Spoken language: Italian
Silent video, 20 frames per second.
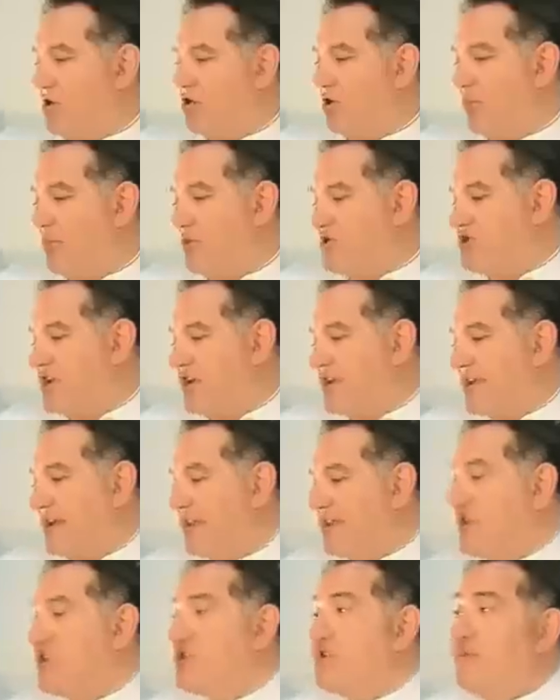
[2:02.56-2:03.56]
Dopo
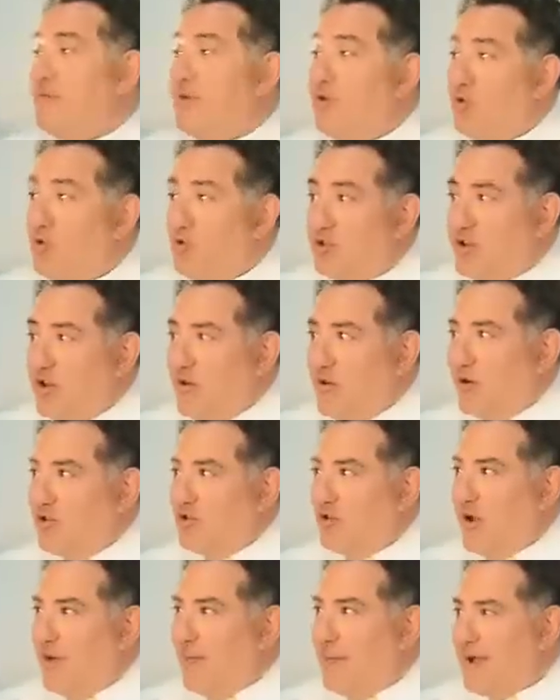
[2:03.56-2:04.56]
circa 10 minuti,
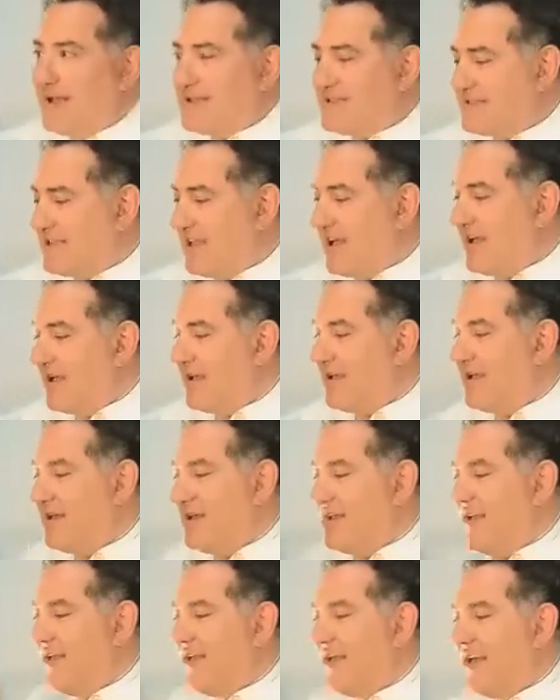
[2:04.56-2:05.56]
quando la pasta
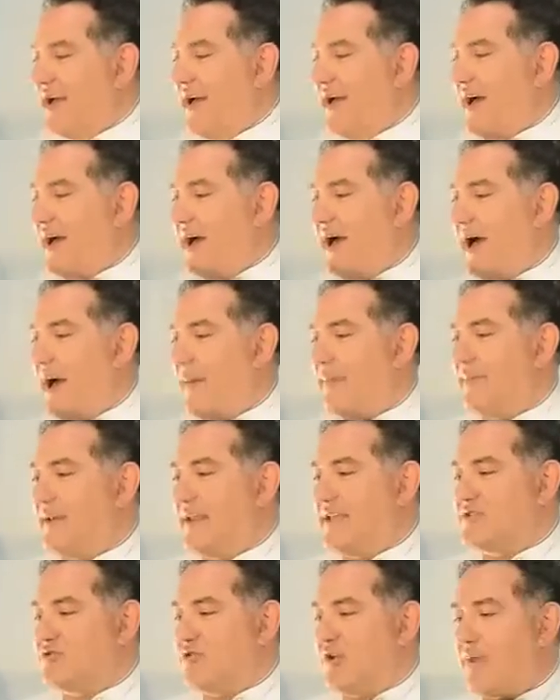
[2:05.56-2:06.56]
ha
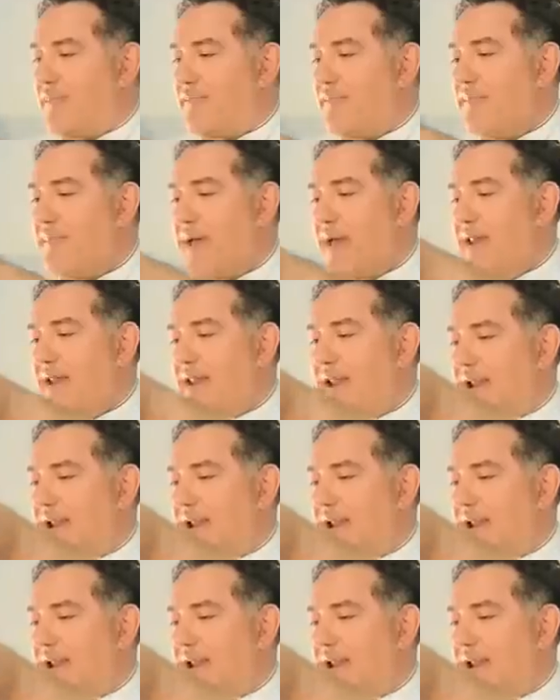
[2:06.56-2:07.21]
preso una bella